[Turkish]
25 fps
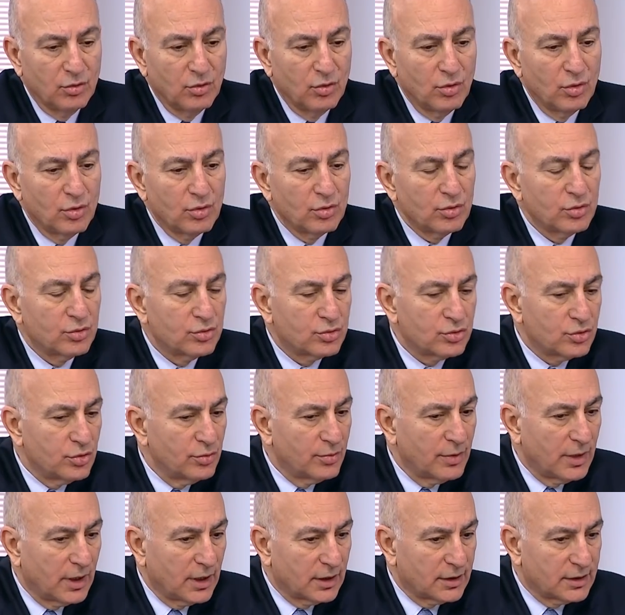O
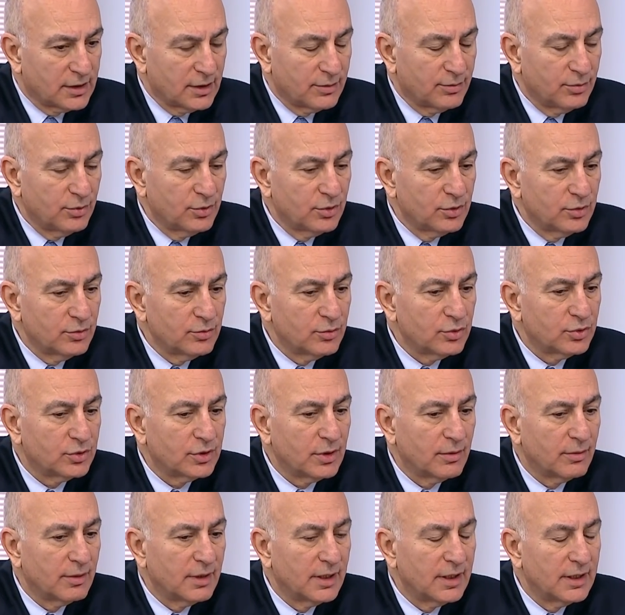güçlü bir altyapı. Onu
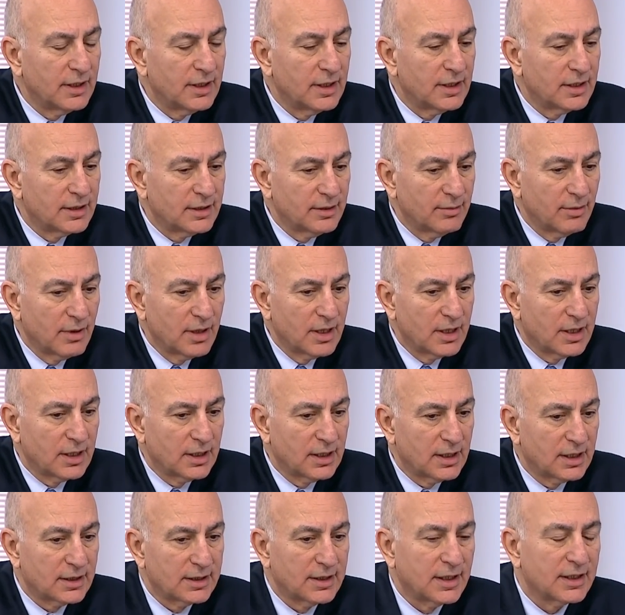muhtemelen ileride
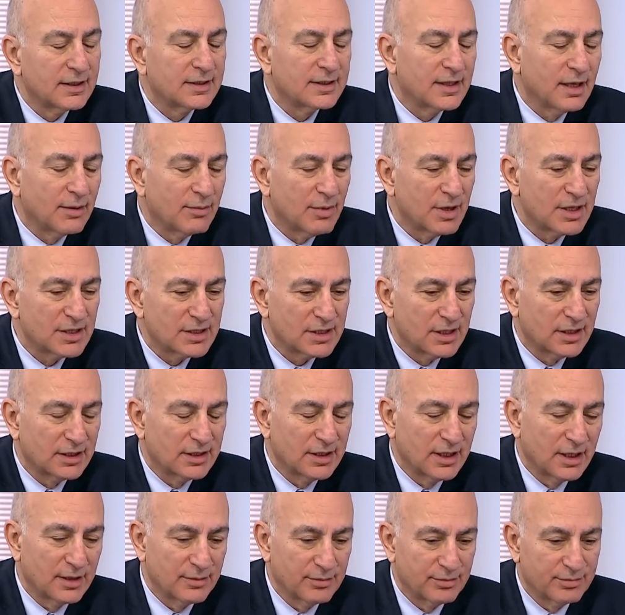bankalarda hatta
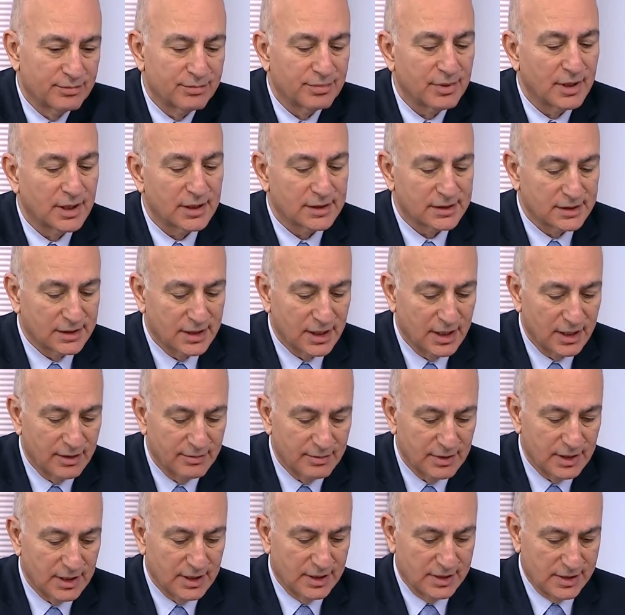başladılar bazı
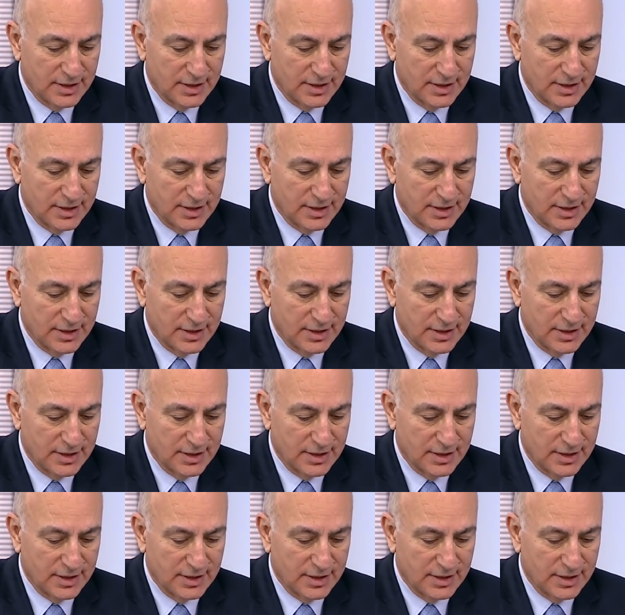denemeler